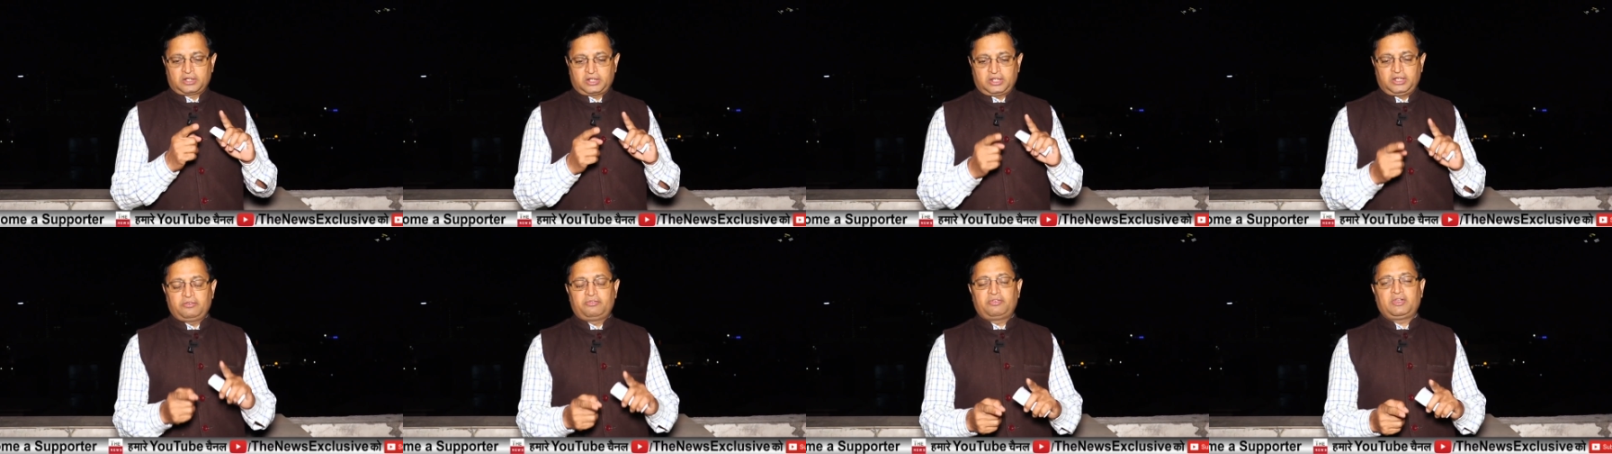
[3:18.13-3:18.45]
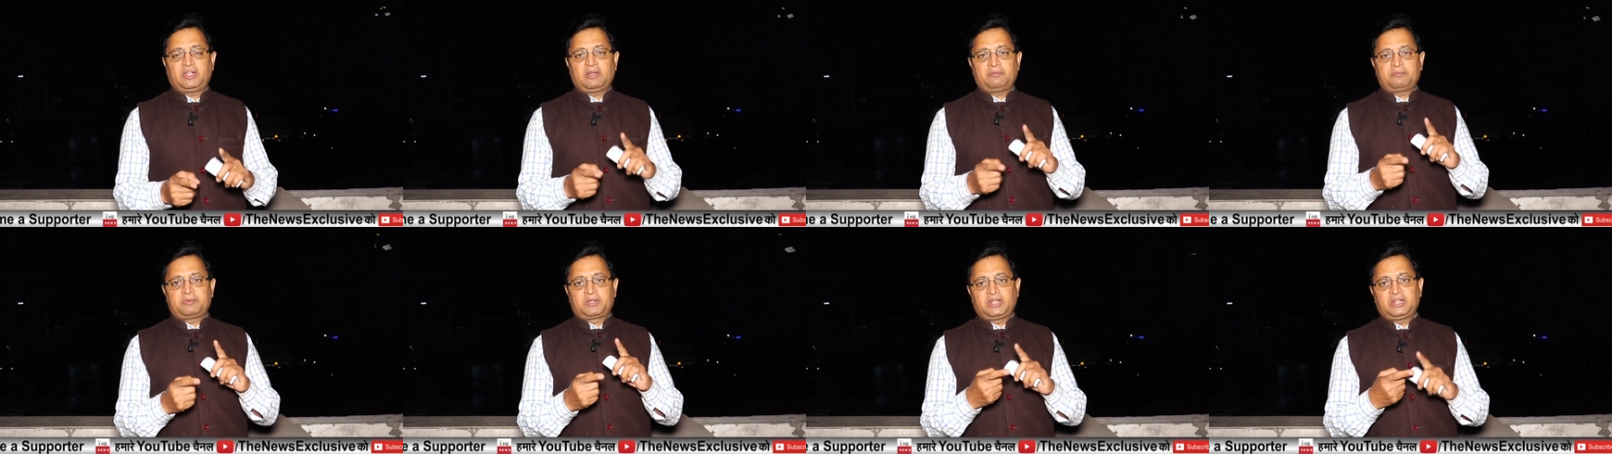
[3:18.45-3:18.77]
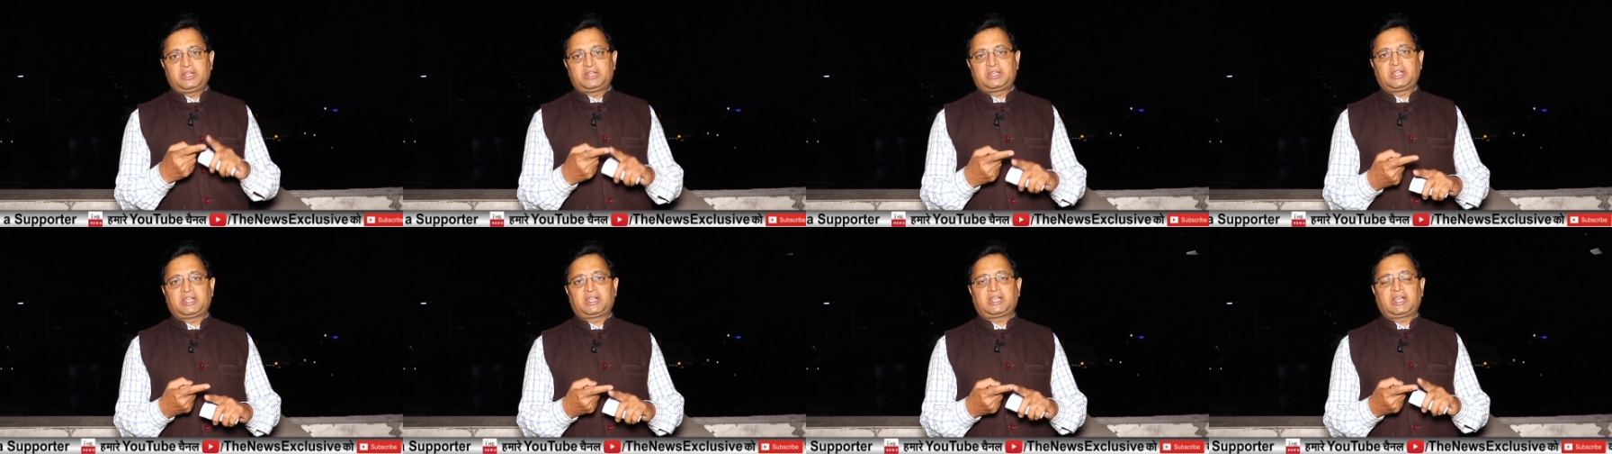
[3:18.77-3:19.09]
ईवीएम e
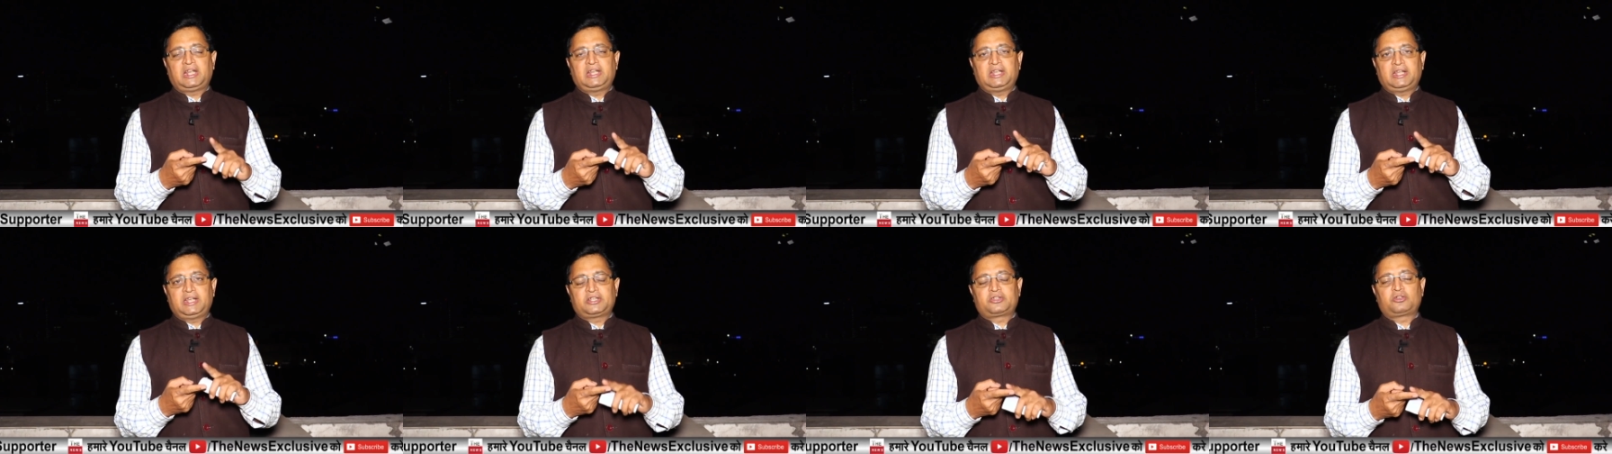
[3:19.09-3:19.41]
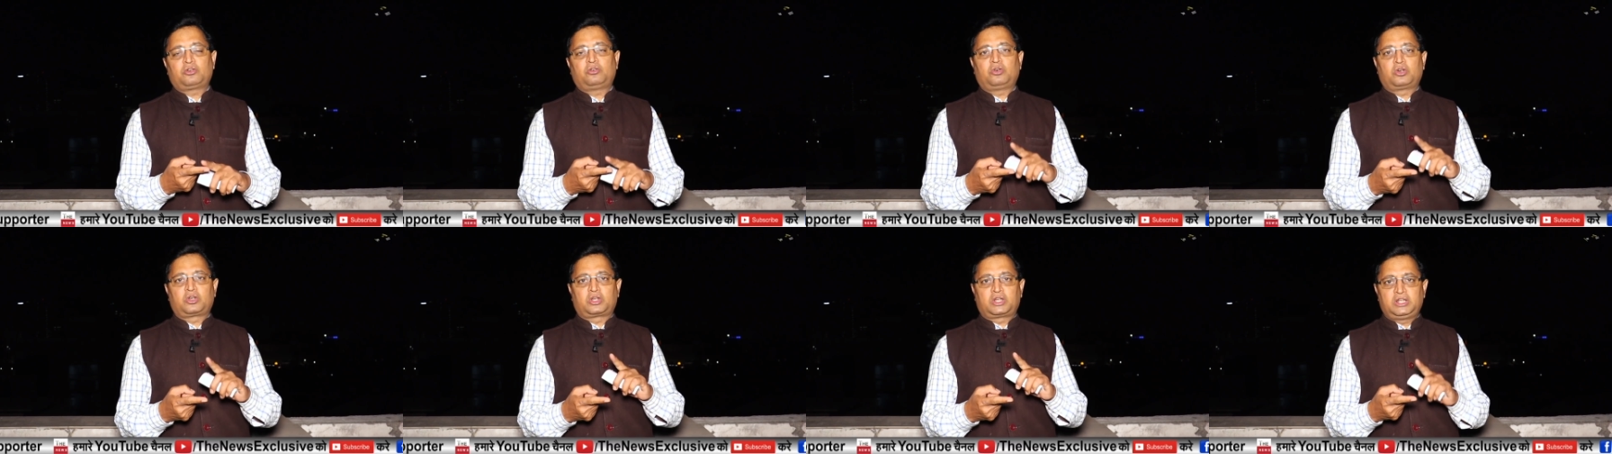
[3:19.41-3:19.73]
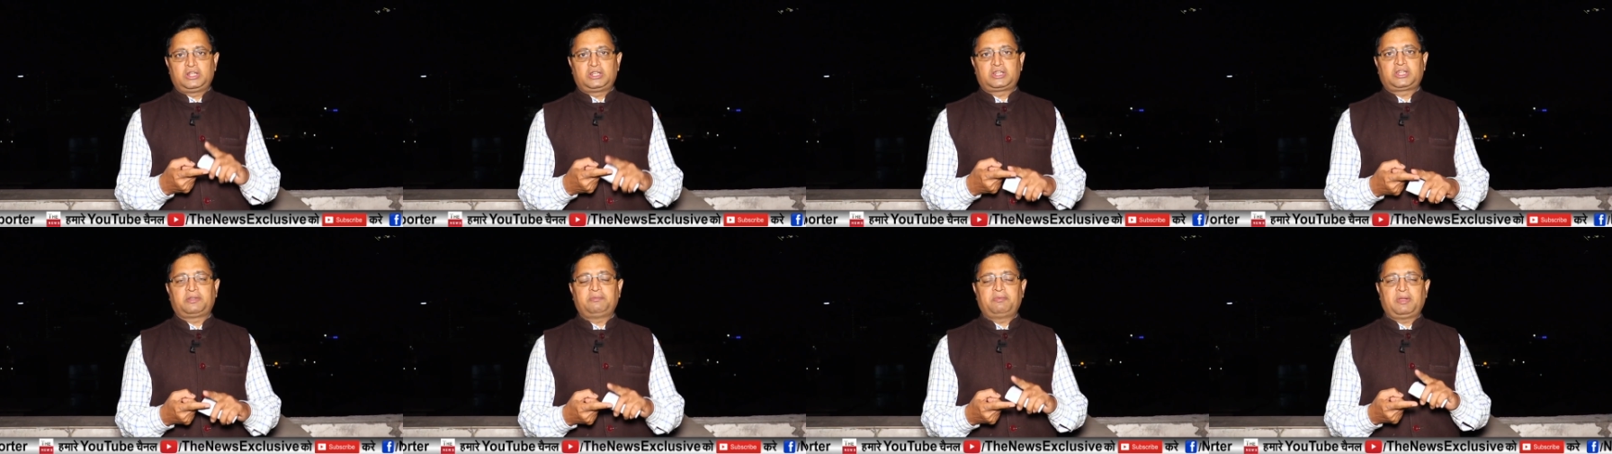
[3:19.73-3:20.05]
गिनती के लिए जो वो
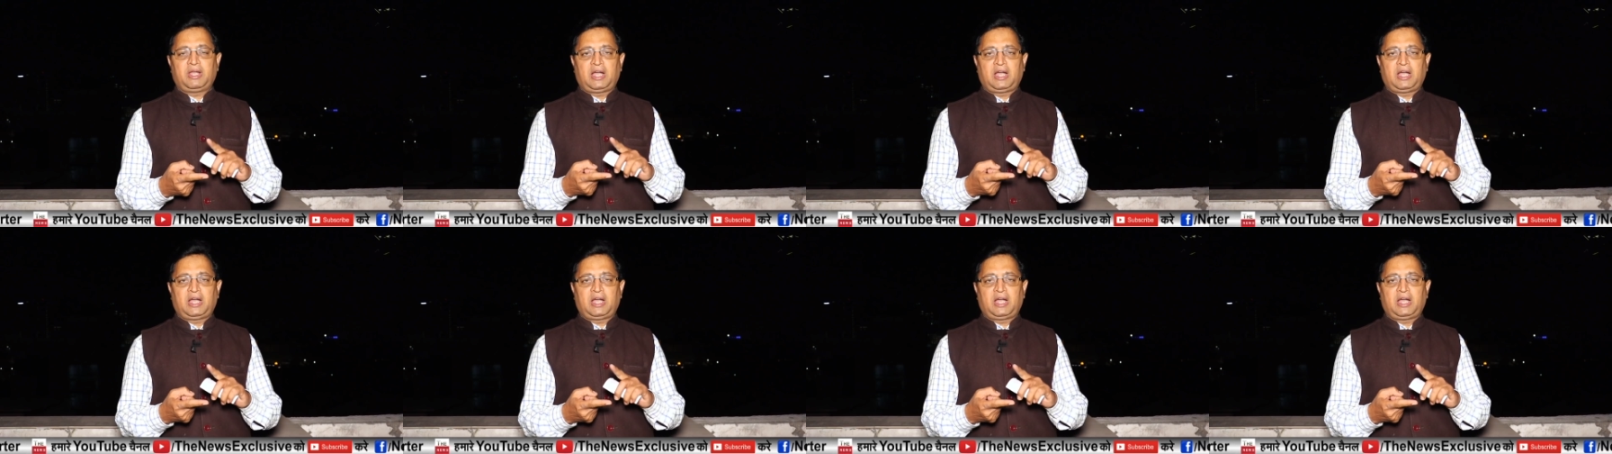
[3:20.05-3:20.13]
गिनती